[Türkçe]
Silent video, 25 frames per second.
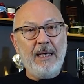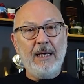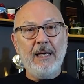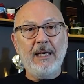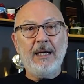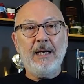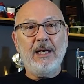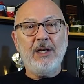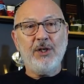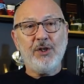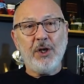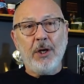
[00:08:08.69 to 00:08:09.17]

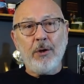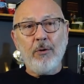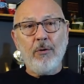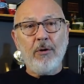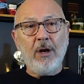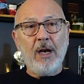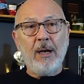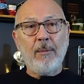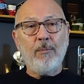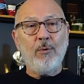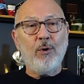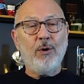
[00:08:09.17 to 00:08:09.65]
İkinci en
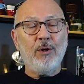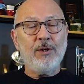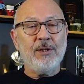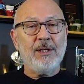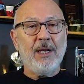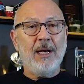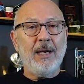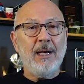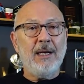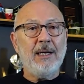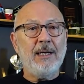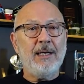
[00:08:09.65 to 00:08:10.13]
önemli
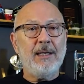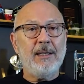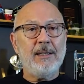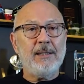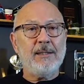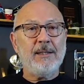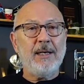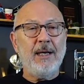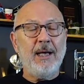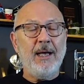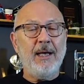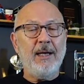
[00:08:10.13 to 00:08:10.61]
özelliği
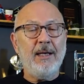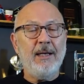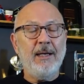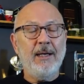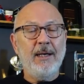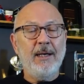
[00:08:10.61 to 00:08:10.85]
ise